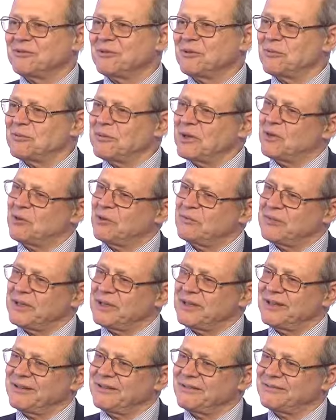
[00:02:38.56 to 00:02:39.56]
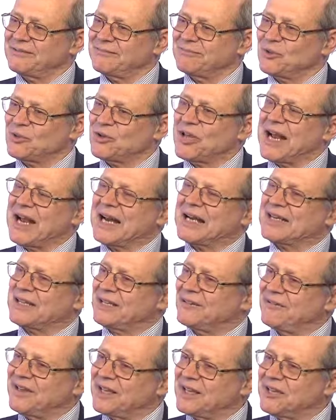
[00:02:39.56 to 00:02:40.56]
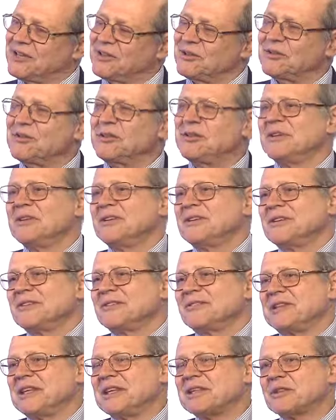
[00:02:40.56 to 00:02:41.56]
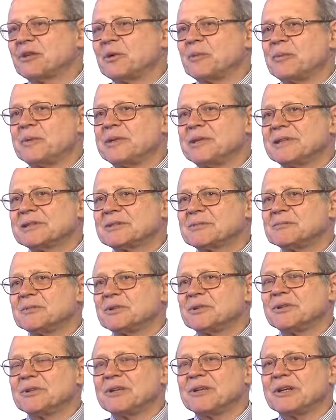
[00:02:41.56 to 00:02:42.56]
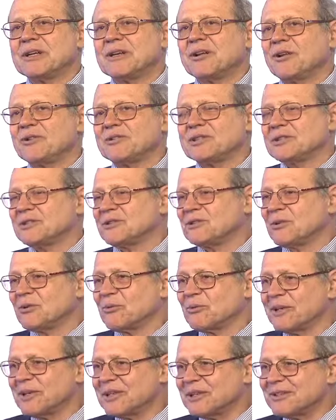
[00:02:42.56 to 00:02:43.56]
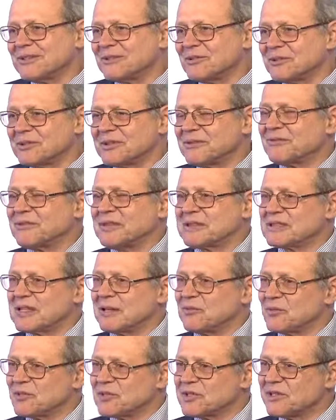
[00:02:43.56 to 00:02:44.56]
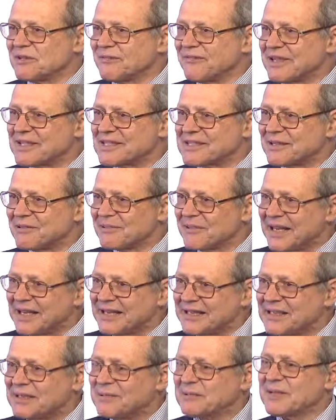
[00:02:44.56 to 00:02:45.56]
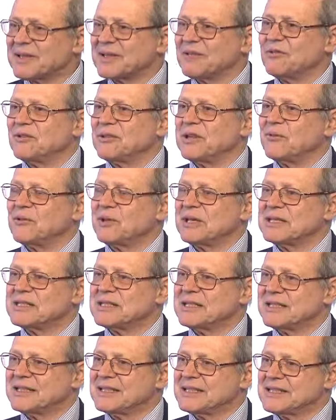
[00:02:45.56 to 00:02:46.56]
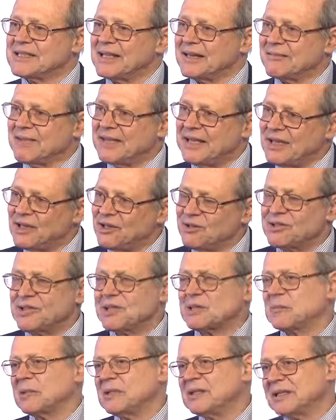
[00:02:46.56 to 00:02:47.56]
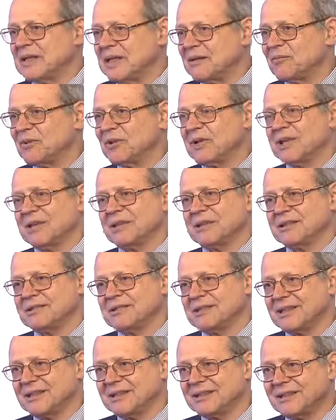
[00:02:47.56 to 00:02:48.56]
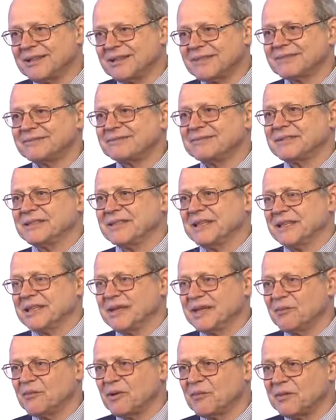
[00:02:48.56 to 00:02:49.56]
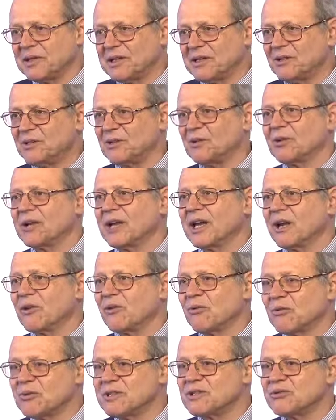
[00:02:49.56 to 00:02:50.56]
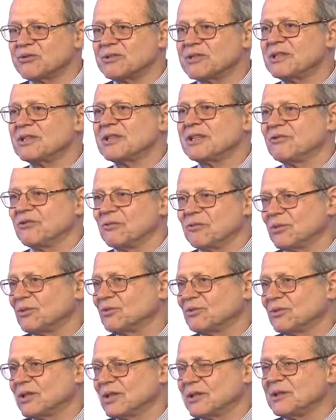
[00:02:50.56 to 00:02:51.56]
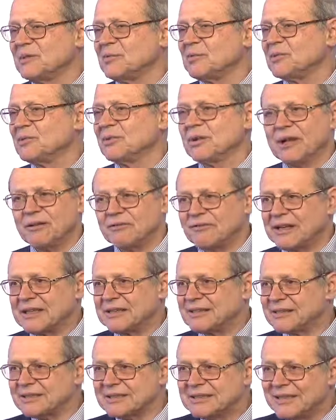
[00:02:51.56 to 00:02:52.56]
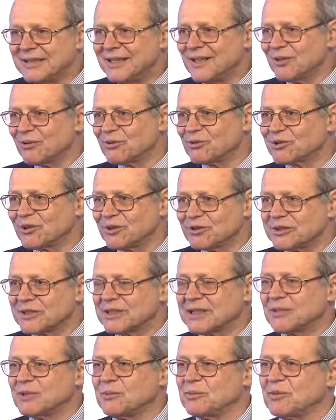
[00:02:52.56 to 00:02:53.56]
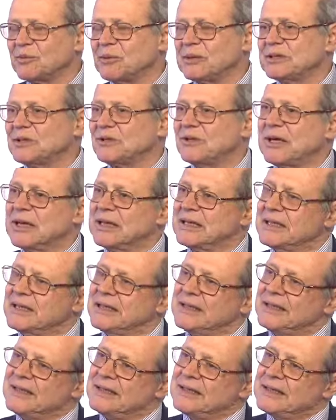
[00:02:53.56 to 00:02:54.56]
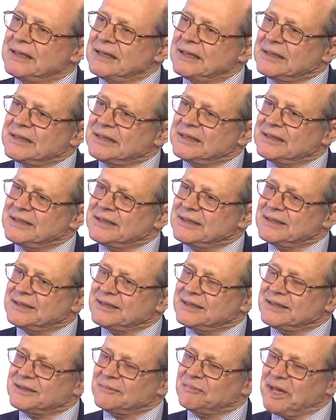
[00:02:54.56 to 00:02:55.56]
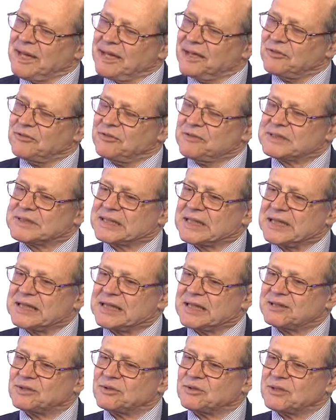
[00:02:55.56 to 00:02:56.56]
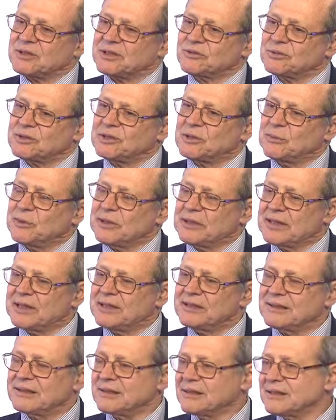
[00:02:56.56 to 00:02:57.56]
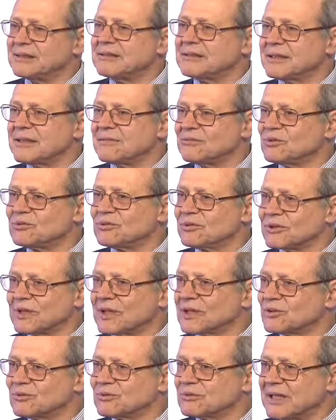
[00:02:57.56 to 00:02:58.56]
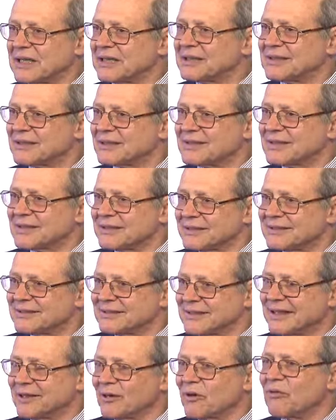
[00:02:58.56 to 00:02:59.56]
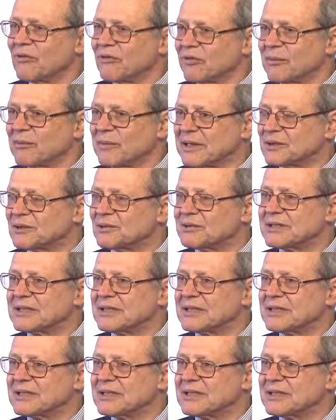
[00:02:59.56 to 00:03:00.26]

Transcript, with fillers: forma come moderna del vecchio filantropismo, eh, no, ho detto no, qui noi facciamo questi investimenti perché vogliamo che la gente stia meglio e ci aspettiamo che la gente nel clima migliore e con questo incentivo produca di più e infatti Luxottica dopo quattro anni di benefits che ha dato ai suoi dipendenti ha avuto dei risultati che hanno confermato